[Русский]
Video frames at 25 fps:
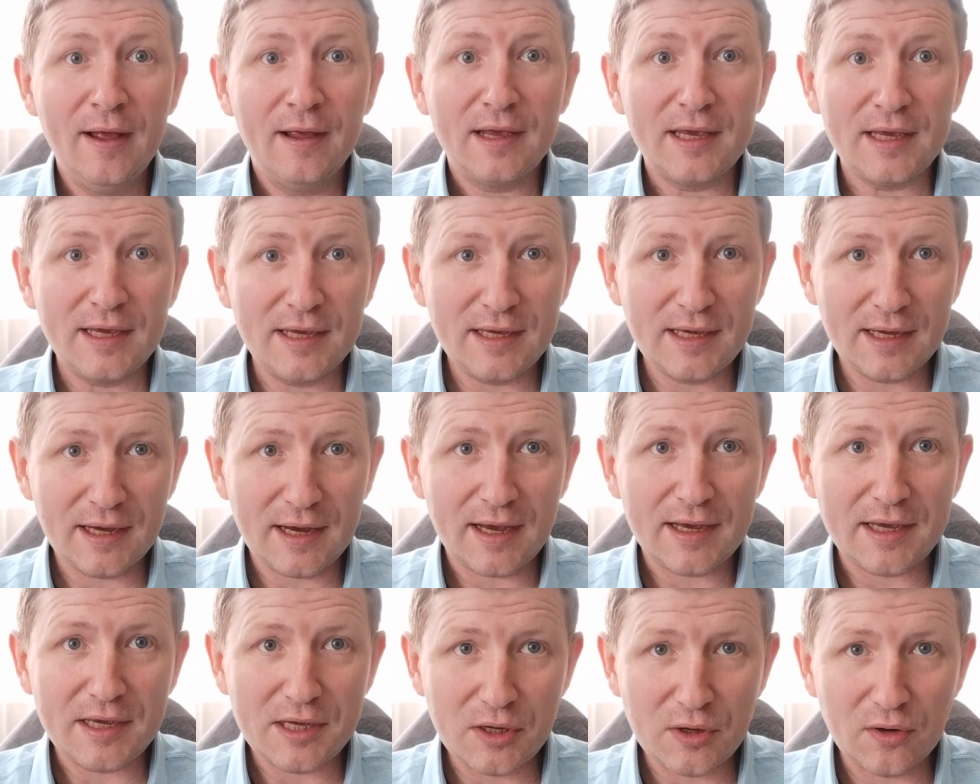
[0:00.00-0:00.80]
и
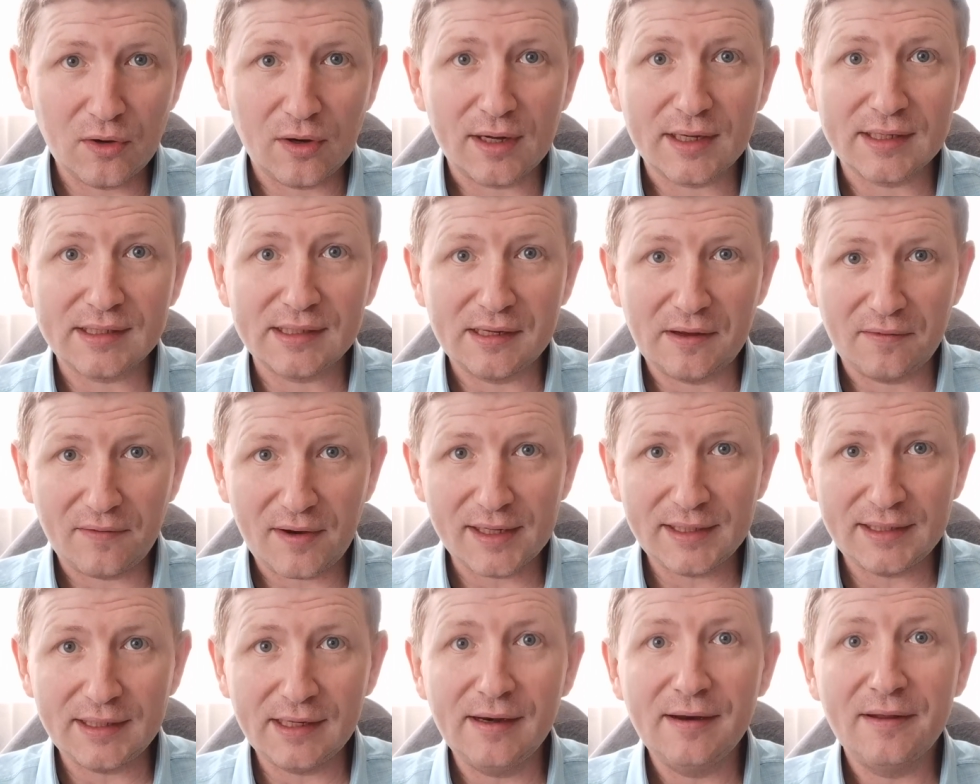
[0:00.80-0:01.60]
я ее
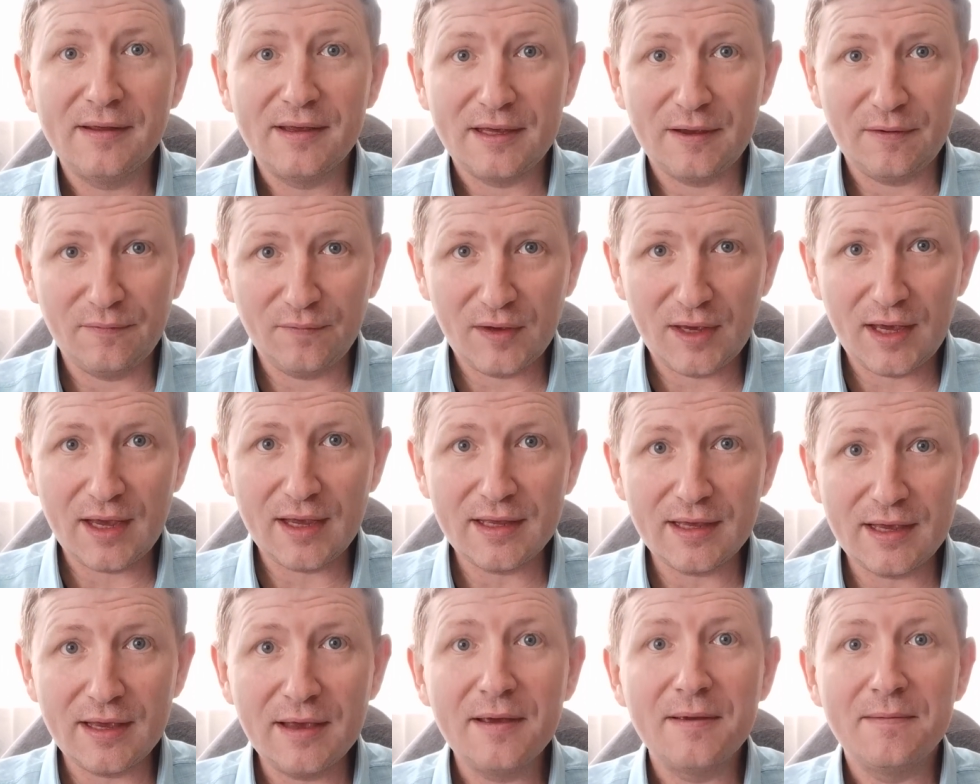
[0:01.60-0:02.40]
основатель
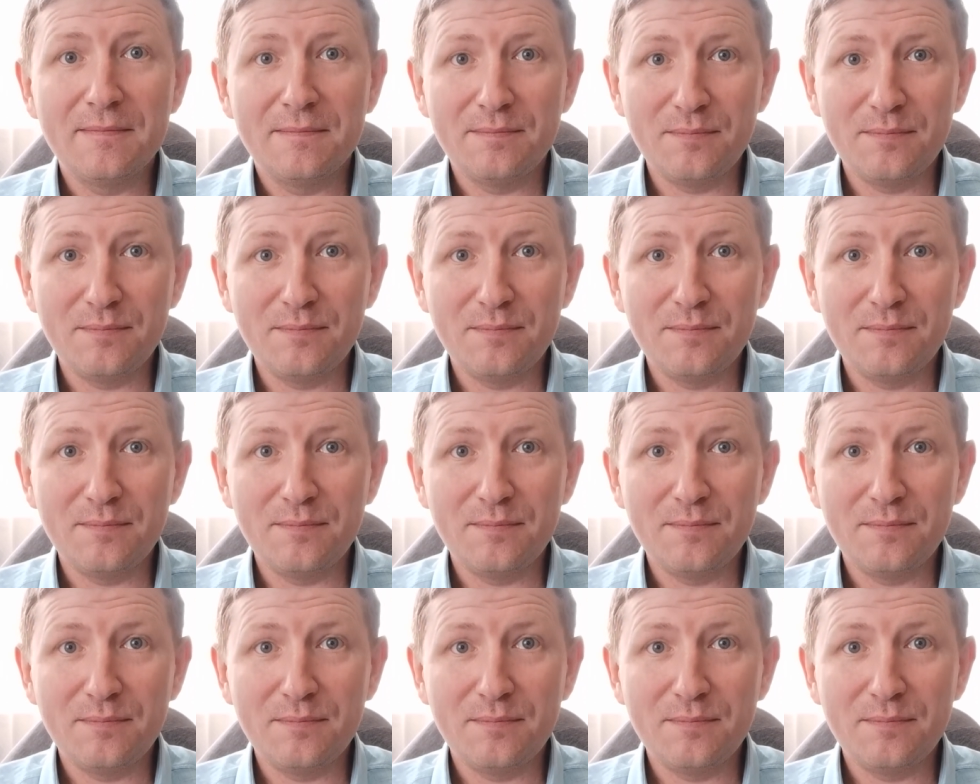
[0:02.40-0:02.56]
Евгений